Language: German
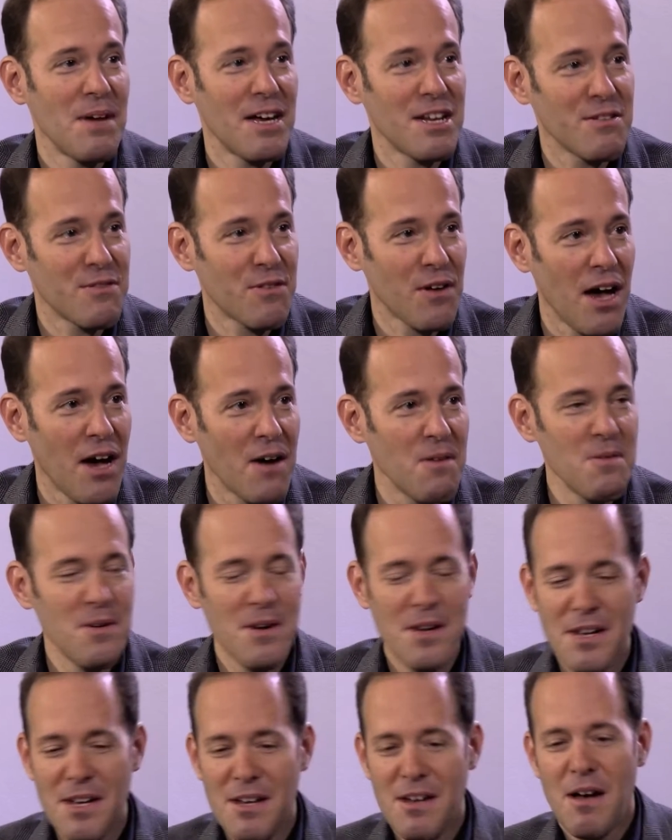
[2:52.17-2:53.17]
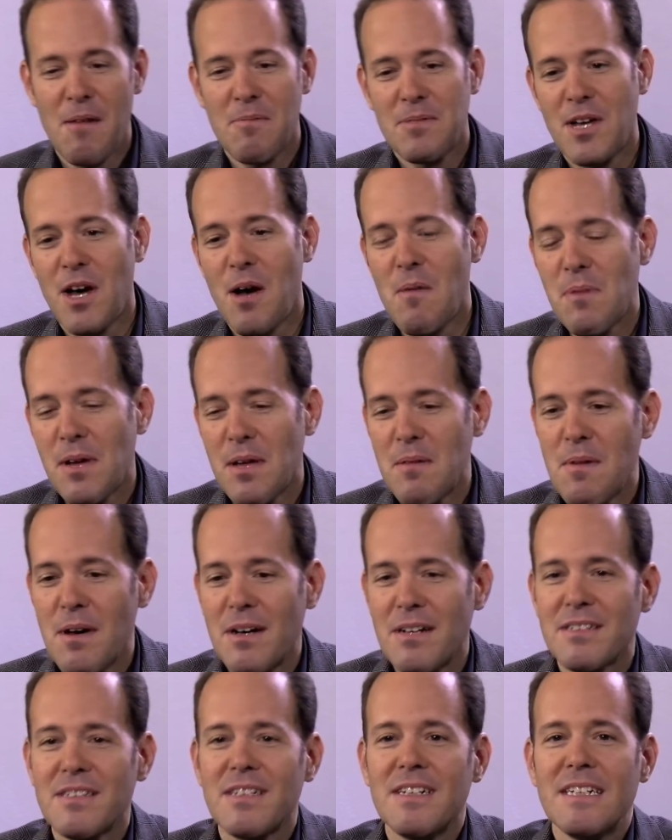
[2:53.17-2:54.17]
meiner Frau, habe da
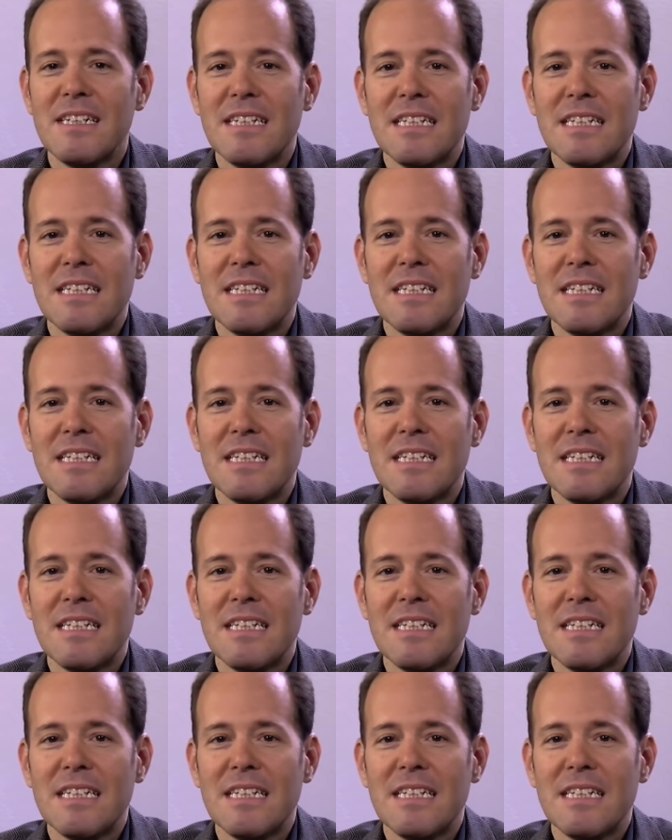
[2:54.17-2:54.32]
abgemacht.